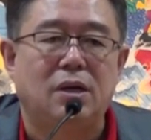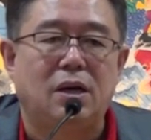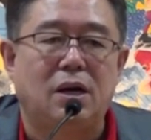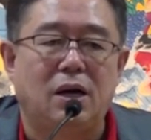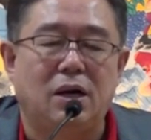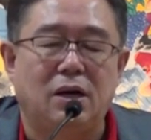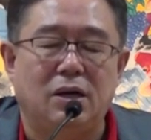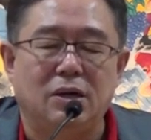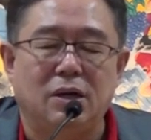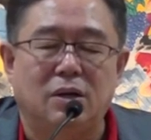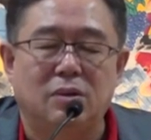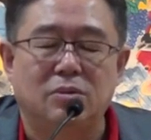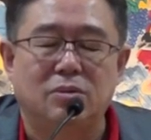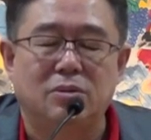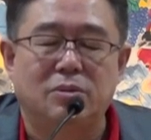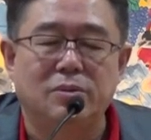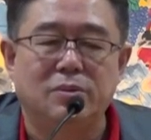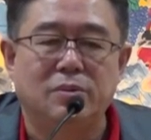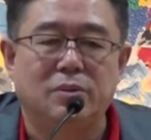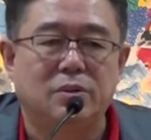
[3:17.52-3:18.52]
而要
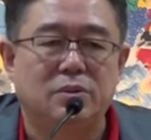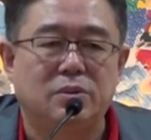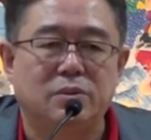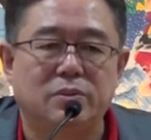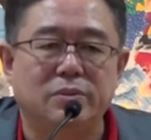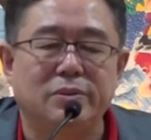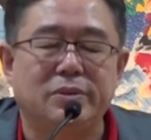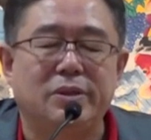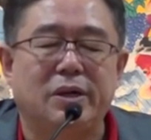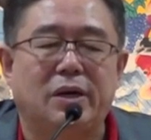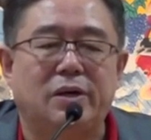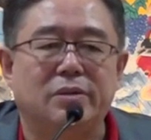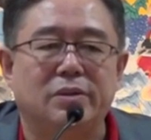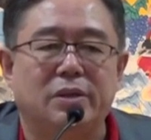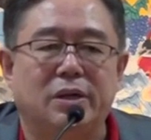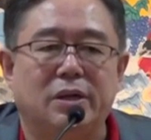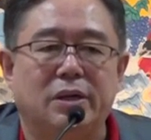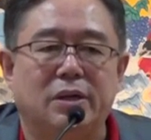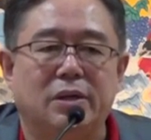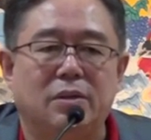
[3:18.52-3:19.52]
通过宗教
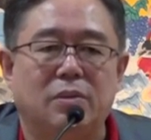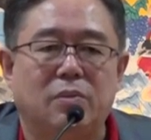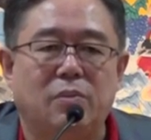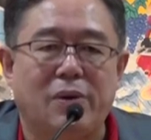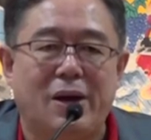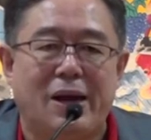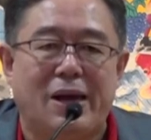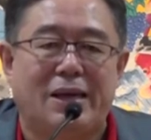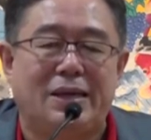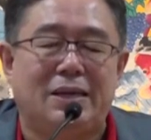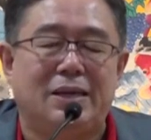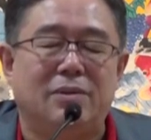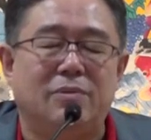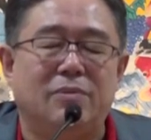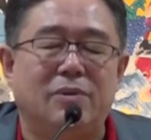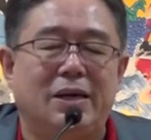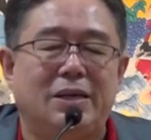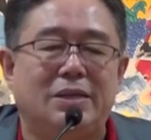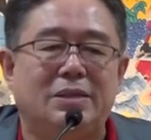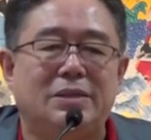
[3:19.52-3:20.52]
的外
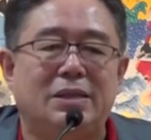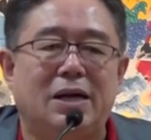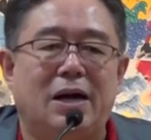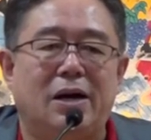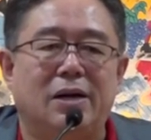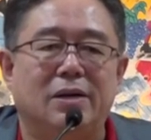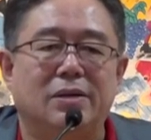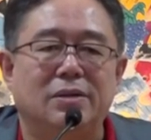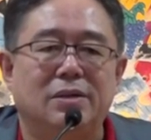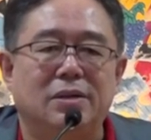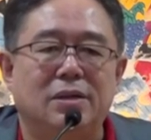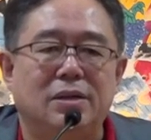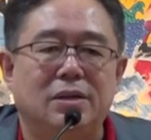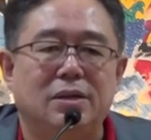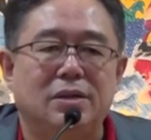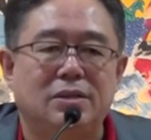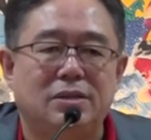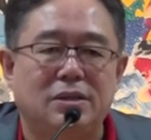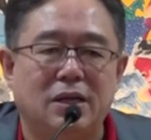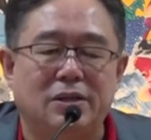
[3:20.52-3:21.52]
外相，
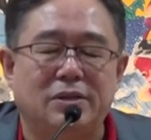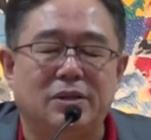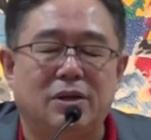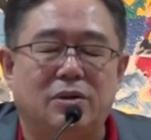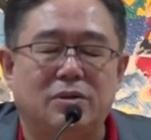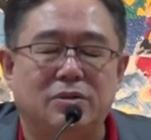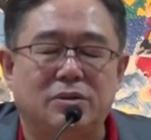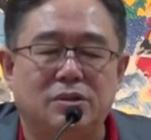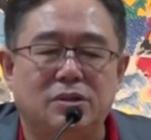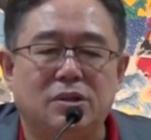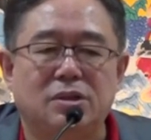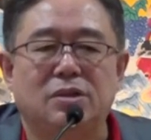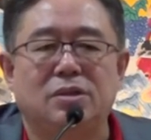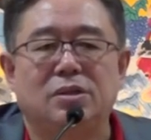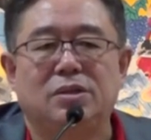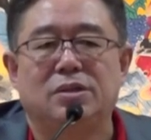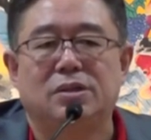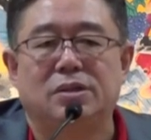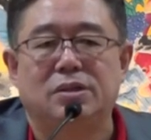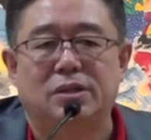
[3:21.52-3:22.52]
见到
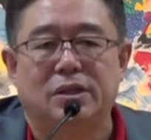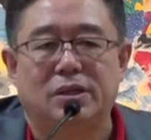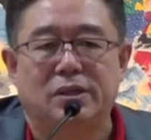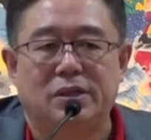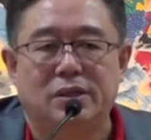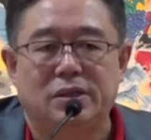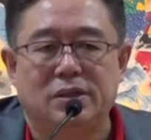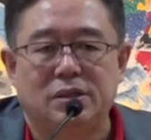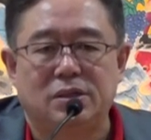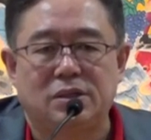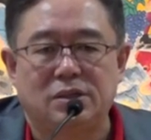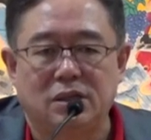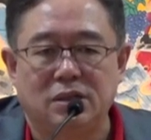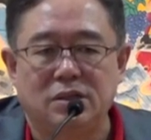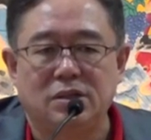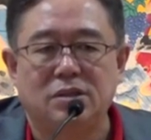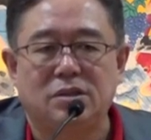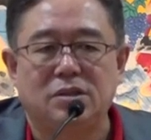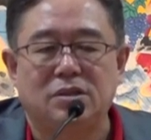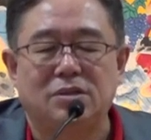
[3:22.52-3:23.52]
圣者的
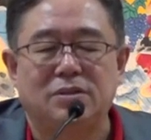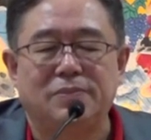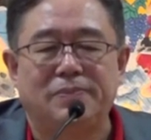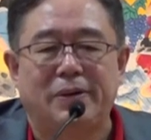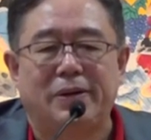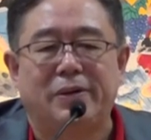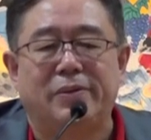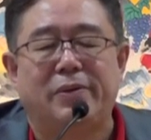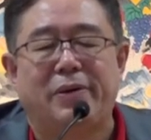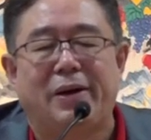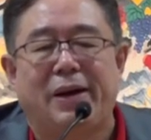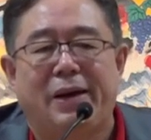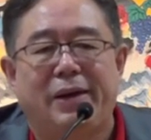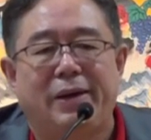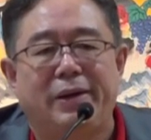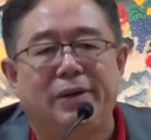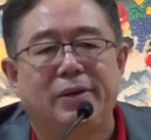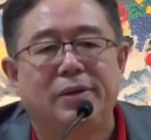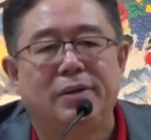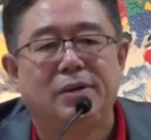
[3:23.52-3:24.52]
真实本
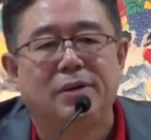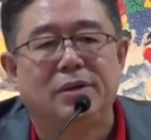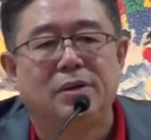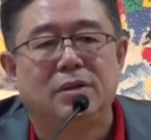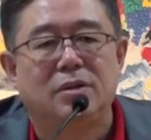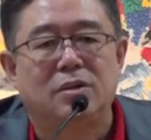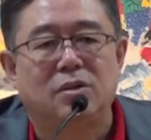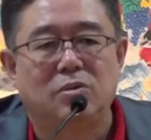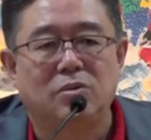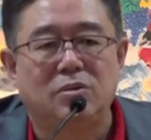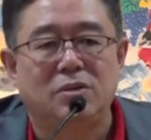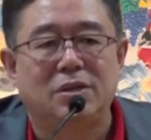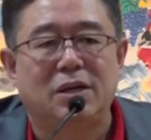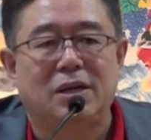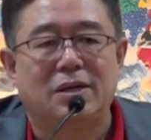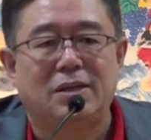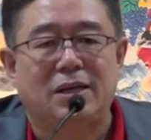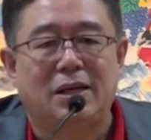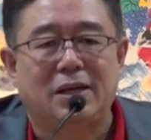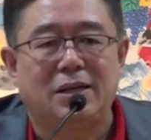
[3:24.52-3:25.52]
怀，都是
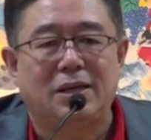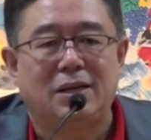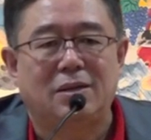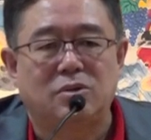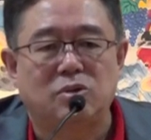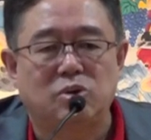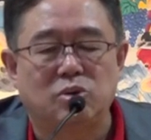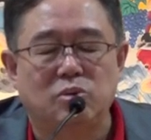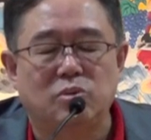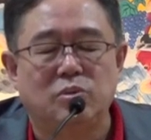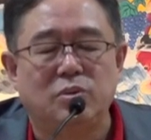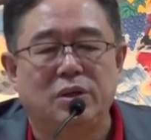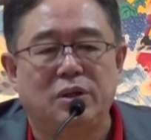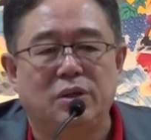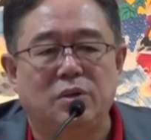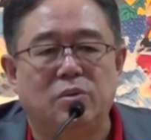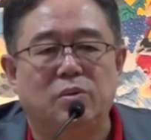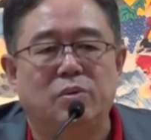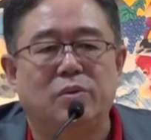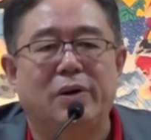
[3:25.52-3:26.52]
让大家出
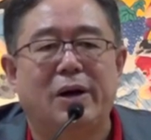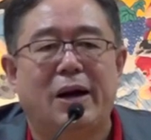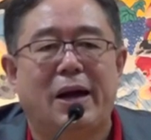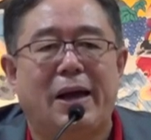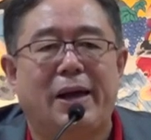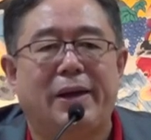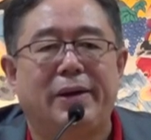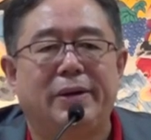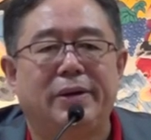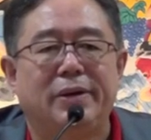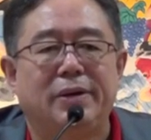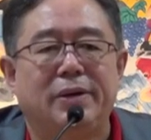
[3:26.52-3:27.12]
离苦海，